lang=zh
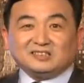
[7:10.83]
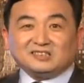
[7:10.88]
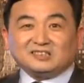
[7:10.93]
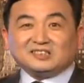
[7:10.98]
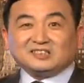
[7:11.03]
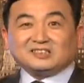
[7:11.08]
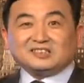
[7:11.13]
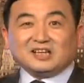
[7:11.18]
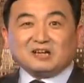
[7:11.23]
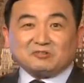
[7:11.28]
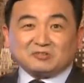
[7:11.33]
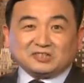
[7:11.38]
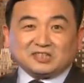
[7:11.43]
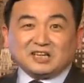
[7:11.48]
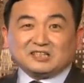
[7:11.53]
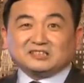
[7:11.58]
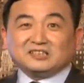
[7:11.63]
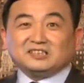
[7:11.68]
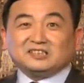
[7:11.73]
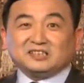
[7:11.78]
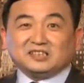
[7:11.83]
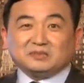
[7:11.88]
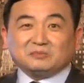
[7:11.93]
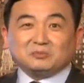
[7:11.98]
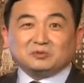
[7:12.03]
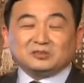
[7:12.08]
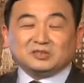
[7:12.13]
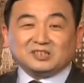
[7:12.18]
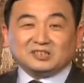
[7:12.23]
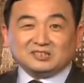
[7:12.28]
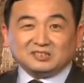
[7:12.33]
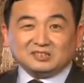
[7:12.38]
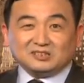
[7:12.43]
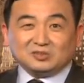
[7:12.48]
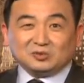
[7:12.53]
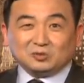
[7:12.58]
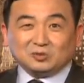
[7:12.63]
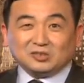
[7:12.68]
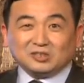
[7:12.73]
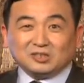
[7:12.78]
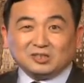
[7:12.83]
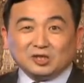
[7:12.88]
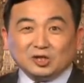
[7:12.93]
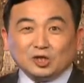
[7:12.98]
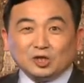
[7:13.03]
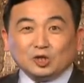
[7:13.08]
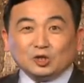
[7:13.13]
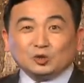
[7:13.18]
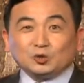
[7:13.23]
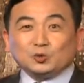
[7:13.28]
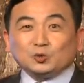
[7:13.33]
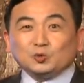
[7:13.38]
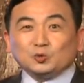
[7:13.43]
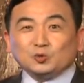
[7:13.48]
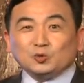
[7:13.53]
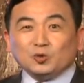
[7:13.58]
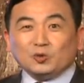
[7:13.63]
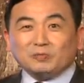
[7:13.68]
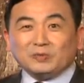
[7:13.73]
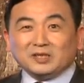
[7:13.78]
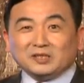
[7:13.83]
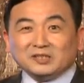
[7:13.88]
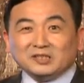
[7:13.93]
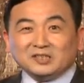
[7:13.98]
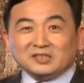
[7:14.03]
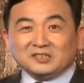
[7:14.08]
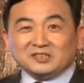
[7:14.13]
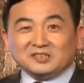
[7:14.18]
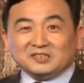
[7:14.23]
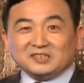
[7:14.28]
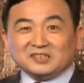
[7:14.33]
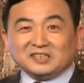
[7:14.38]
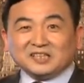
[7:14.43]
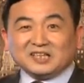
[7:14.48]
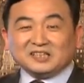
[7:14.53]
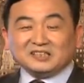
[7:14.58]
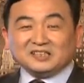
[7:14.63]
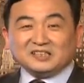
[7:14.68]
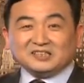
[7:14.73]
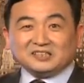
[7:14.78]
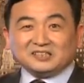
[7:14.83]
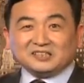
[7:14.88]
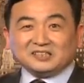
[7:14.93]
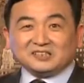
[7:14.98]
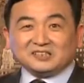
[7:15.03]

正像我上期节目说的，中国梦是建立